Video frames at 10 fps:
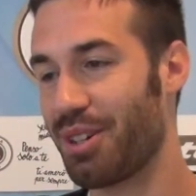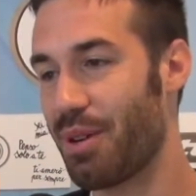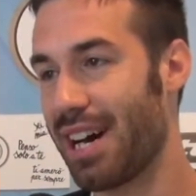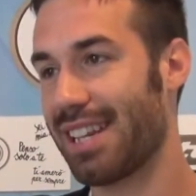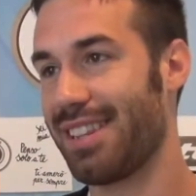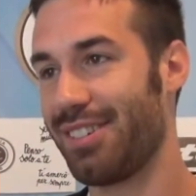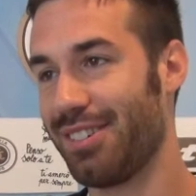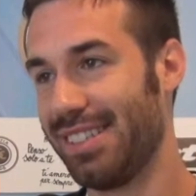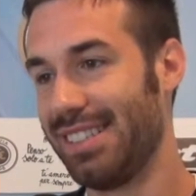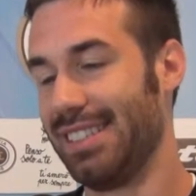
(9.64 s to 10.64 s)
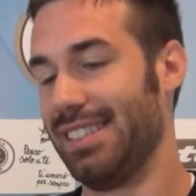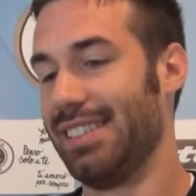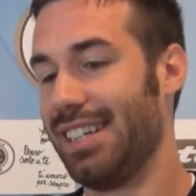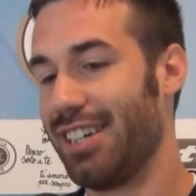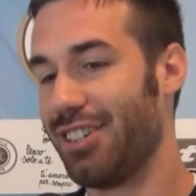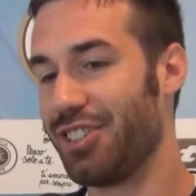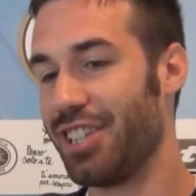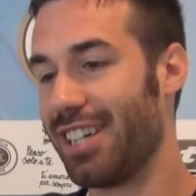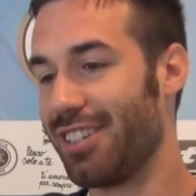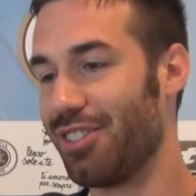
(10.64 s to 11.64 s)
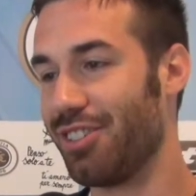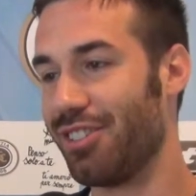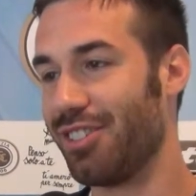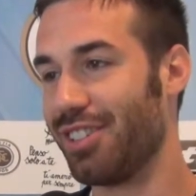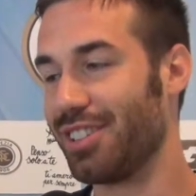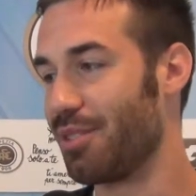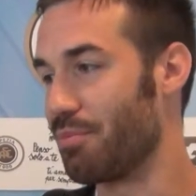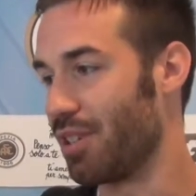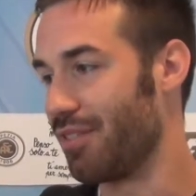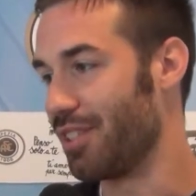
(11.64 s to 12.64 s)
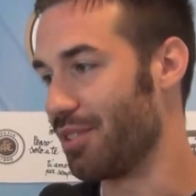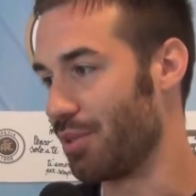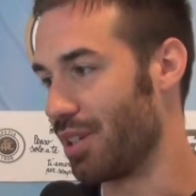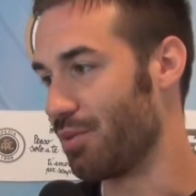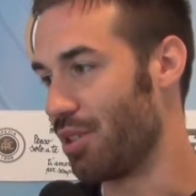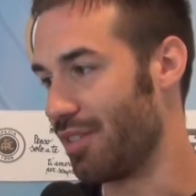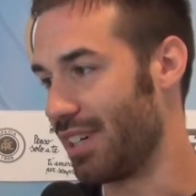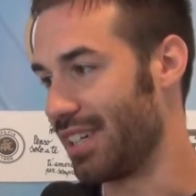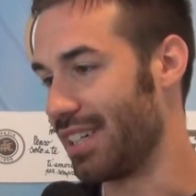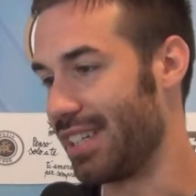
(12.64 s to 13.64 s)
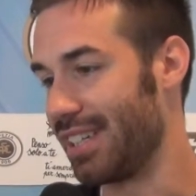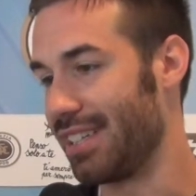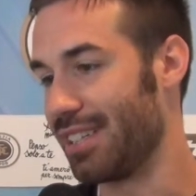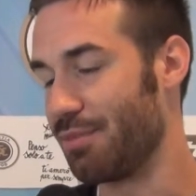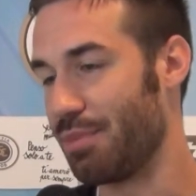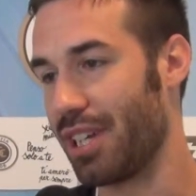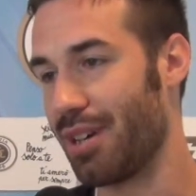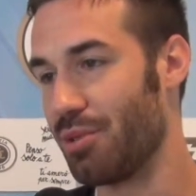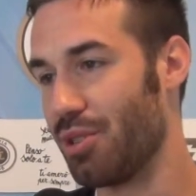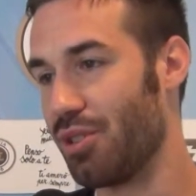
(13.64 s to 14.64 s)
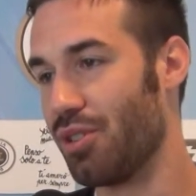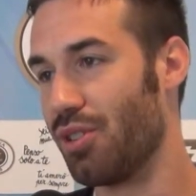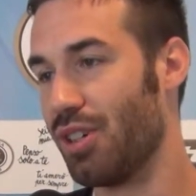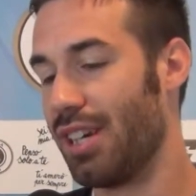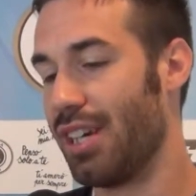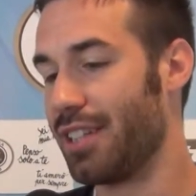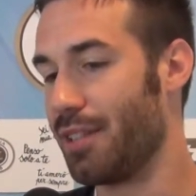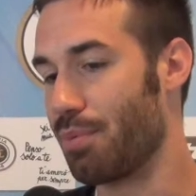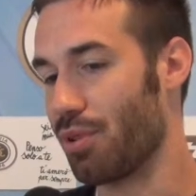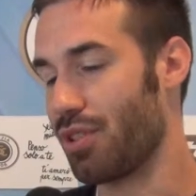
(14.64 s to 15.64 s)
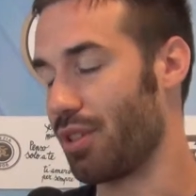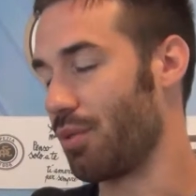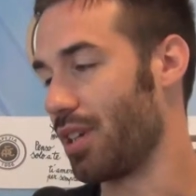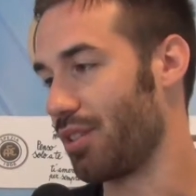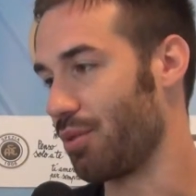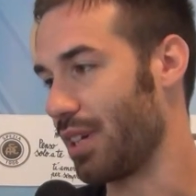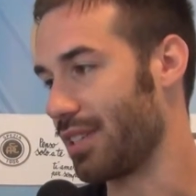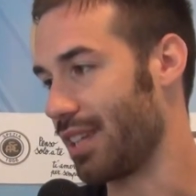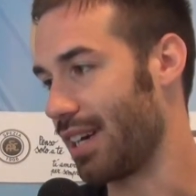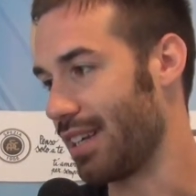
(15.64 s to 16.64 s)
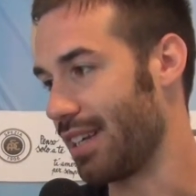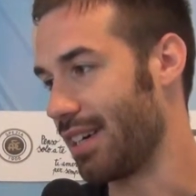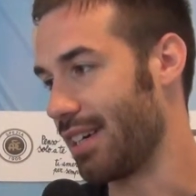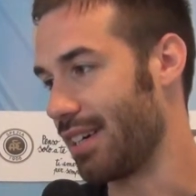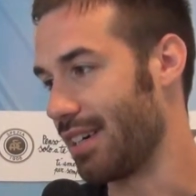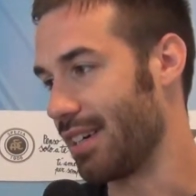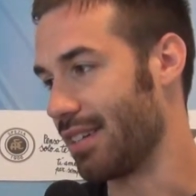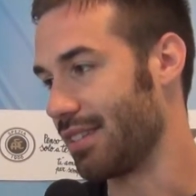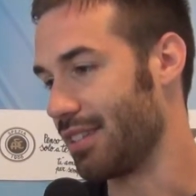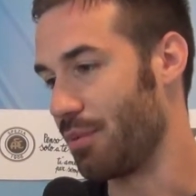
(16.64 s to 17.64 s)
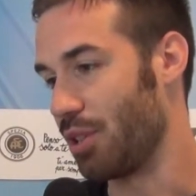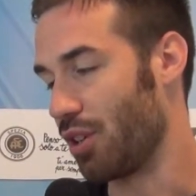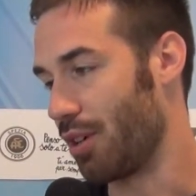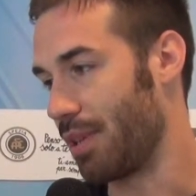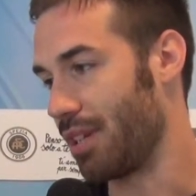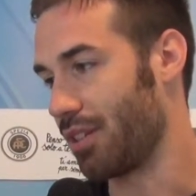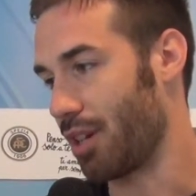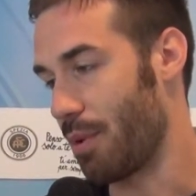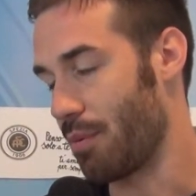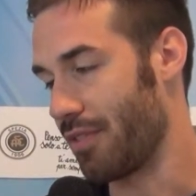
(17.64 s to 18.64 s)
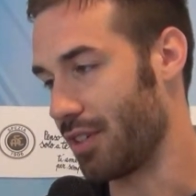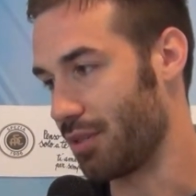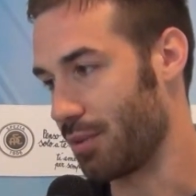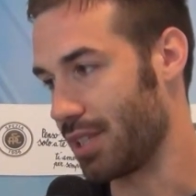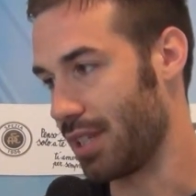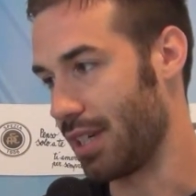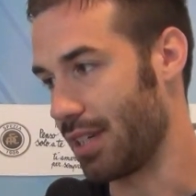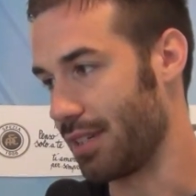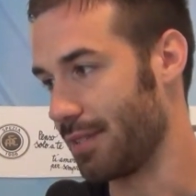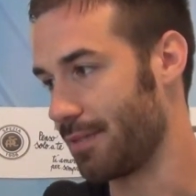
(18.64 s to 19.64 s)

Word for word: quarto, ogni anno è sempre un'avventura nuova e speriamo di proseguire sulla strada di miglioramento che abbiamo fatto in questi anni.